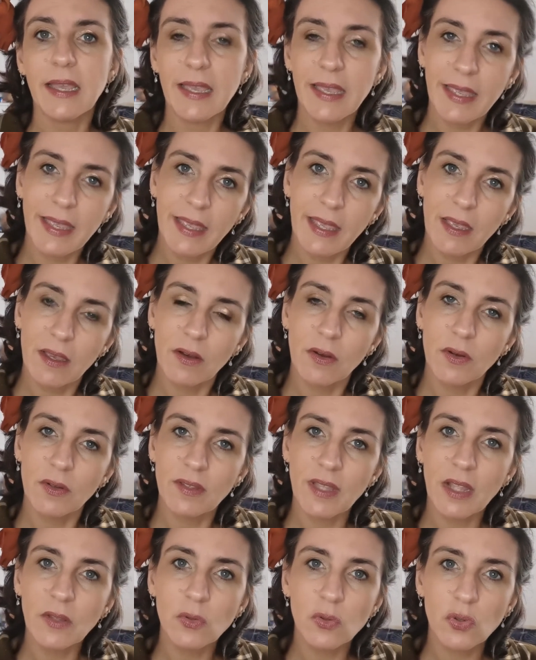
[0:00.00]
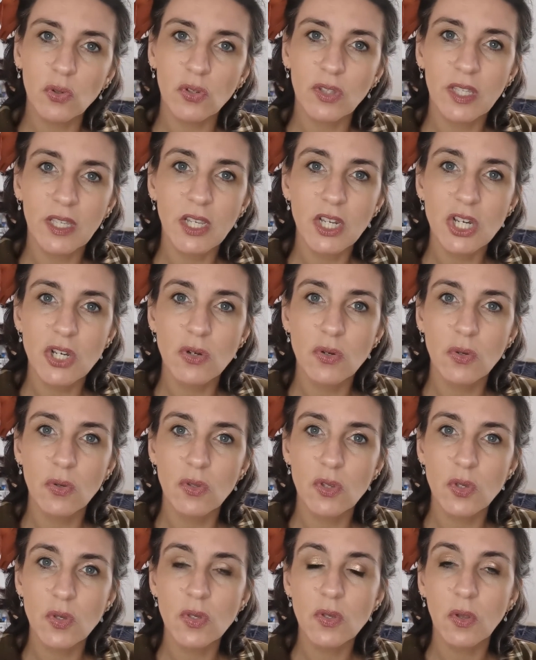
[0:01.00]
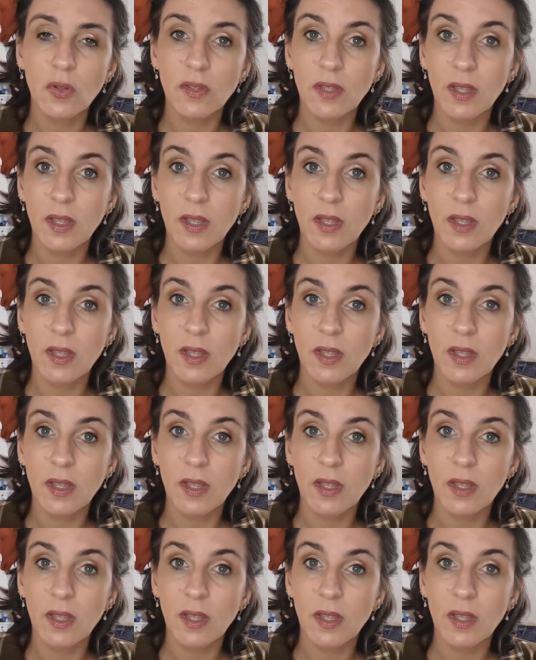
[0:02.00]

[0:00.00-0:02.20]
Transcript: Et d'un autre côté, je suis en